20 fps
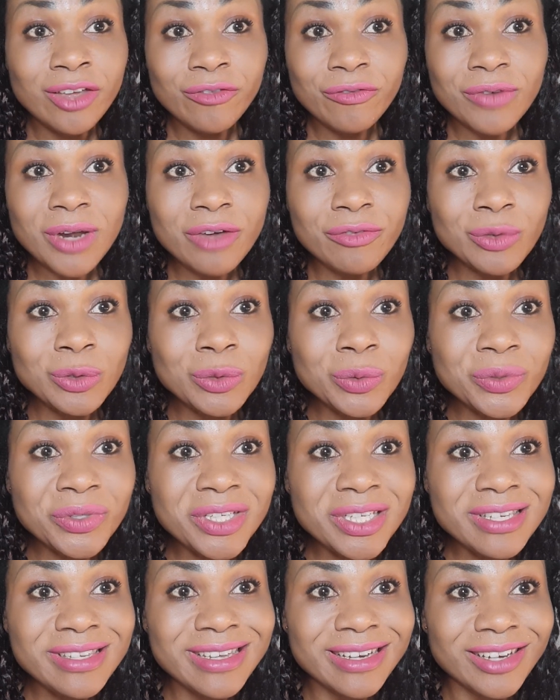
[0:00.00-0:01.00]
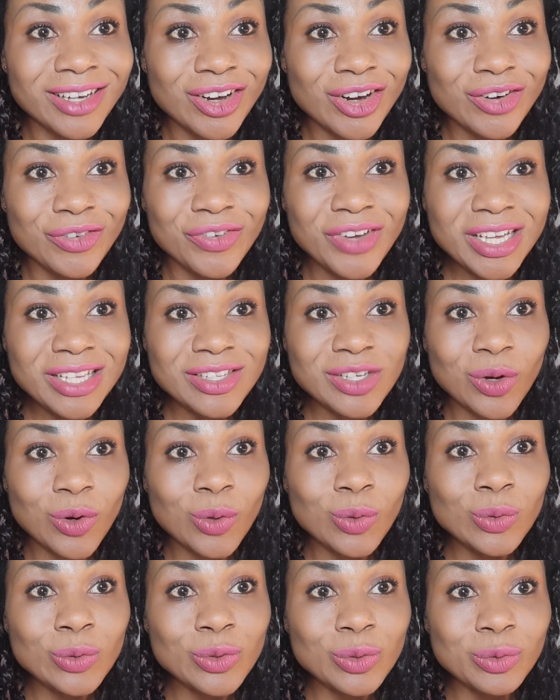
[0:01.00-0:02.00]
Flavonoïdes, en fait,
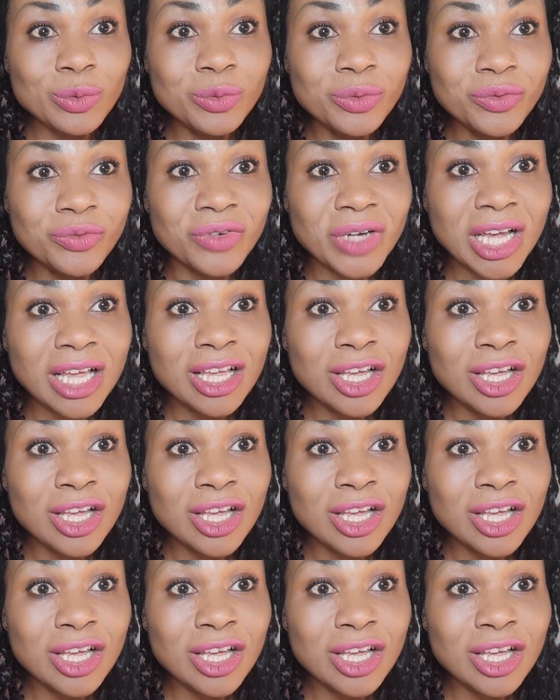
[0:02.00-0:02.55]
on le trouve